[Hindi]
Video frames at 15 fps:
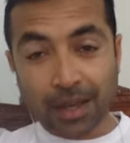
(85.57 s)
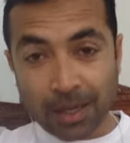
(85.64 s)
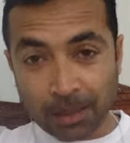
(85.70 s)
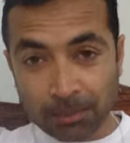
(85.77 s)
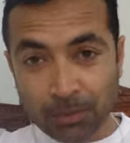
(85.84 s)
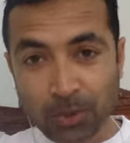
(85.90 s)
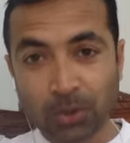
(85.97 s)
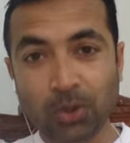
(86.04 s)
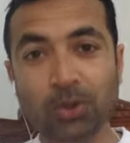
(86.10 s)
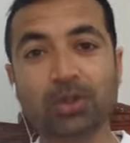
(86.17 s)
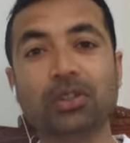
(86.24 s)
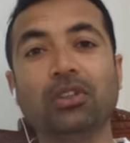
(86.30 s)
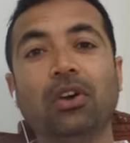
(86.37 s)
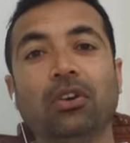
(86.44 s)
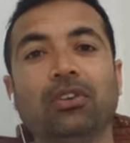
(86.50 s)
हम लोग
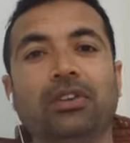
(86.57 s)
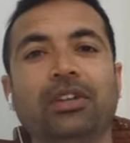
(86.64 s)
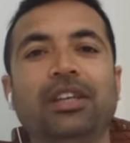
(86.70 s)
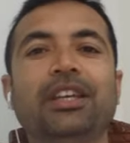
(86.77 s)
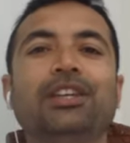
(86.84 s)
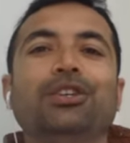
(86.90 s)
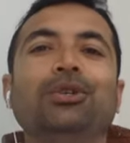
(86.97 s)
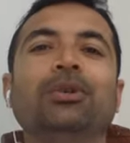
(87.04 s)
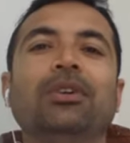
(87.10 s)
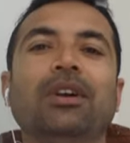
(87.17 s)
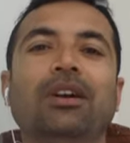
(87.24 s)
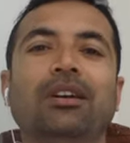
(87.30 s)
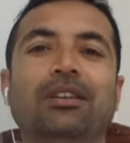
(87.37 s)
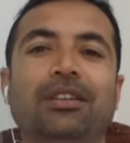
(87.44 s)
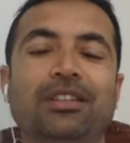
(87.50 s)
डॉक्टर ए क्यू
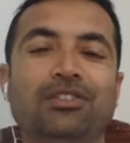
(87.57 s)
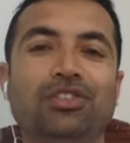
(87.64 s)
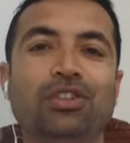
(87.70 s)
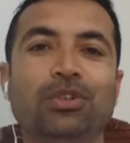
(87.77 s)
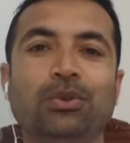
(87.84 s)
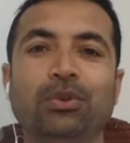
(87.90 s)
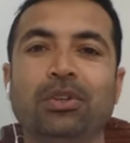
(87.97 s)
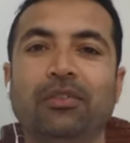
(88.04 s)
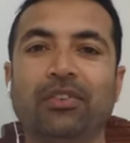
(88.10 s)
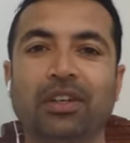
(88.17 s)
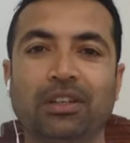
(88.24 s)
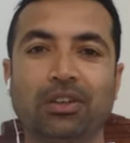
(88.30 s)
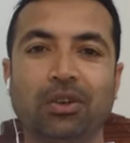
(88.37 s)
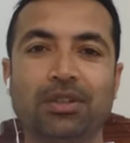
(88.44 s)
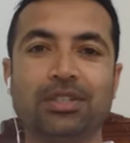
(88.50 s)
खान इंस्टीट्यूट ऑफ
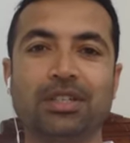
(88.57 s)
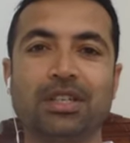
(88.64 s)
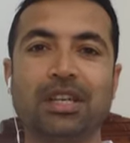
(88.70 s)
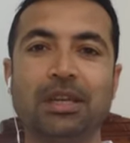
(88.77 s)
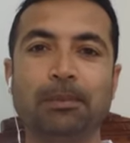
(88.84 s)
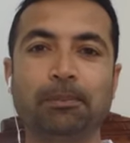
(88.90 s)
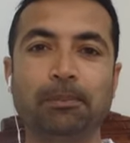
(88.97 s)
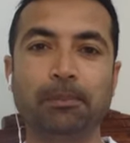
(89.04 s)
टेक्नोलॉजी के